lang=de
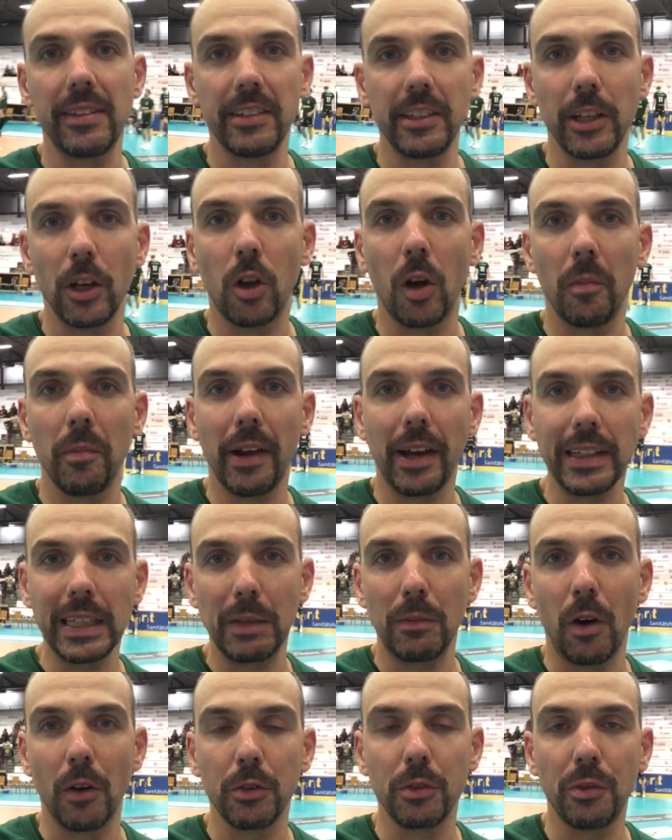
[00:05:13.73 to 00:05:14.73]
seht ihr, kommen
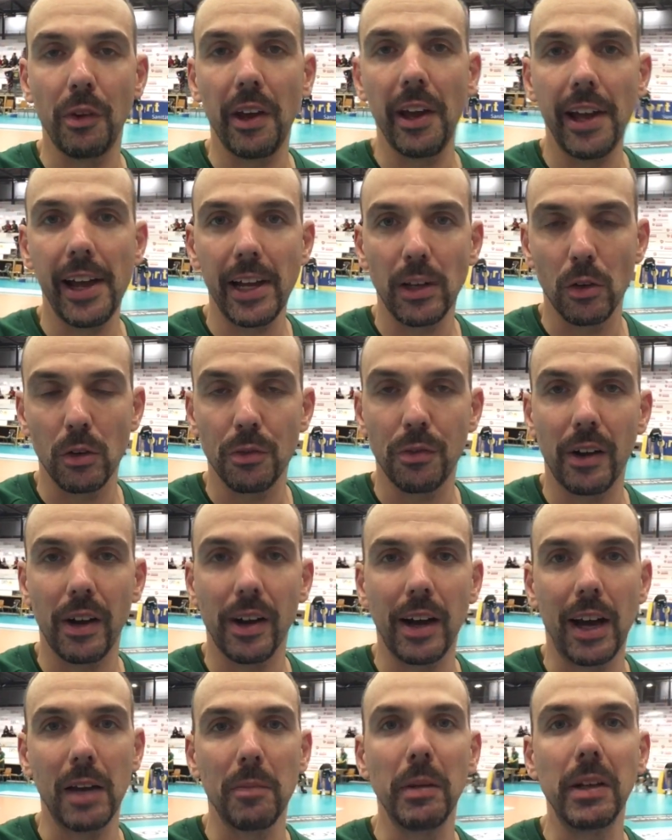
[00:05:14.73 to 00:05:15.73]
langsam aufs Feld und
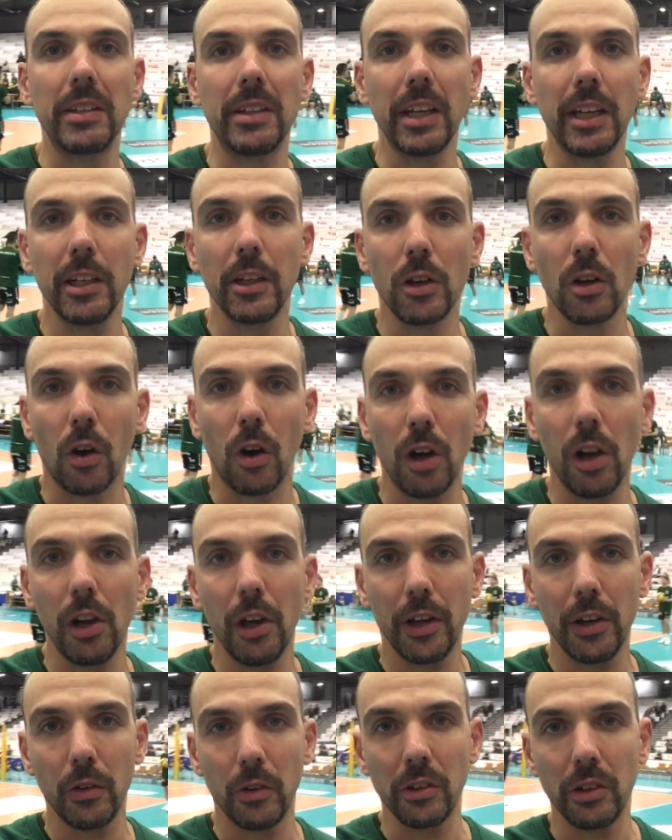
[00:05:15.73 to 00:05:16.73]
fangen an mit denen
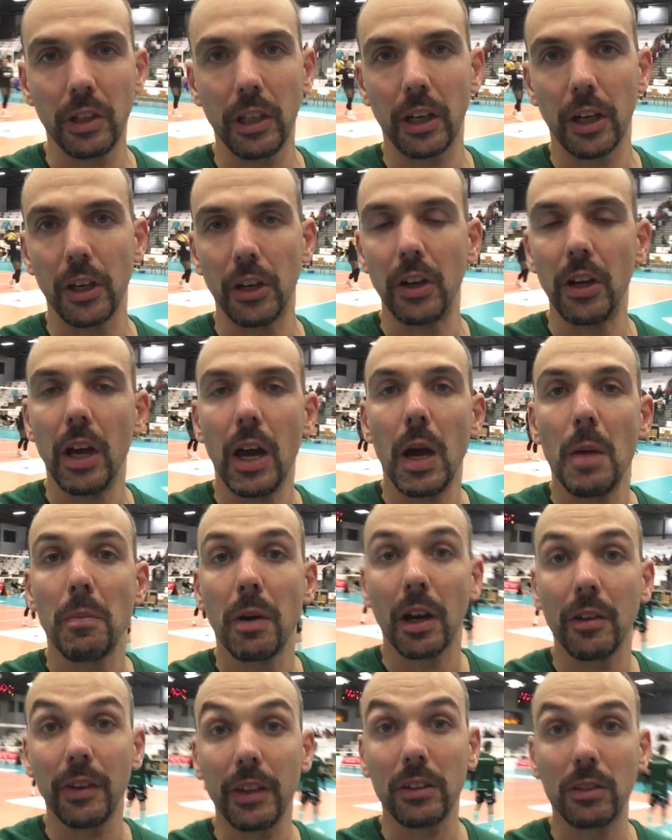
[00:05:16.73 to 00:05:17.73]
Rollen und ihren
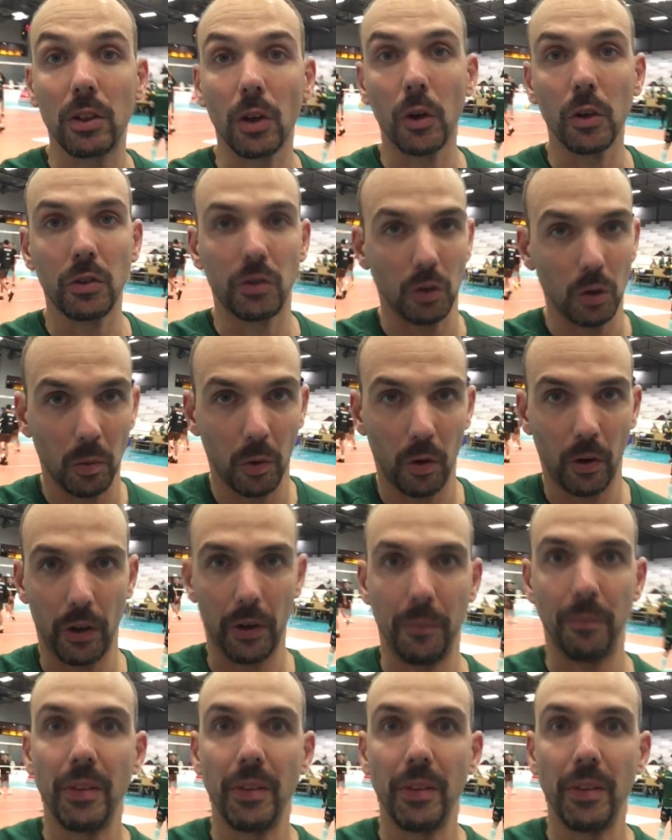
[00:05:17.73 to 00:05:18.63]
Präventionsübungen.